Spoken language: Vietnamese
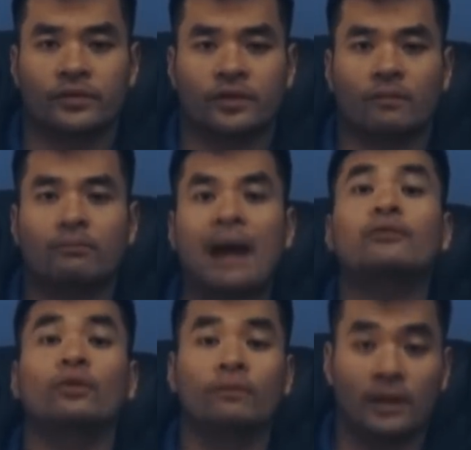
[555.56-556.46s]
Trong
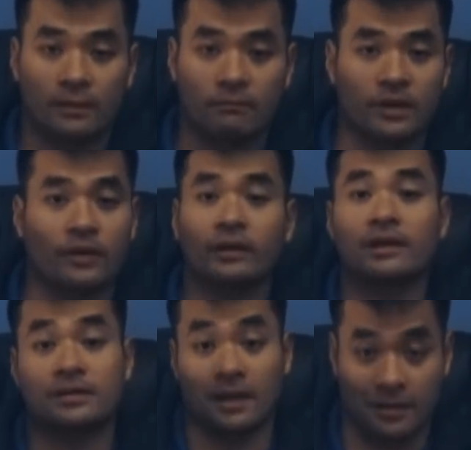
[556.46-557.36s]
bathroom đi, mình nói cho
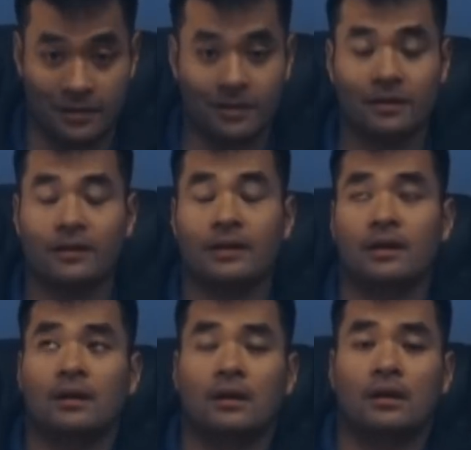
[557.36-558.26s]
lịch sự.
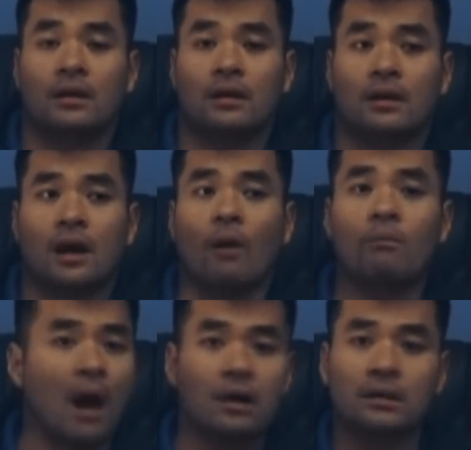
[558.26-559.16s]

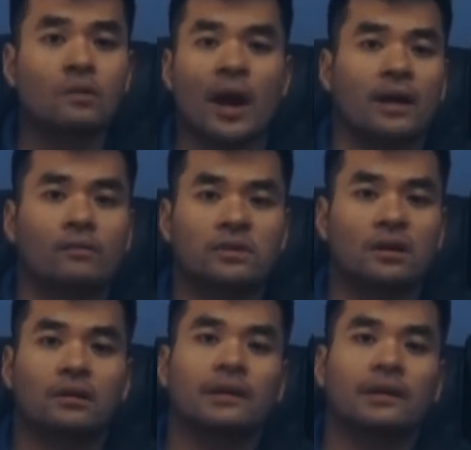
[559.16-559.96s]
Ông mở cửa hoài không được,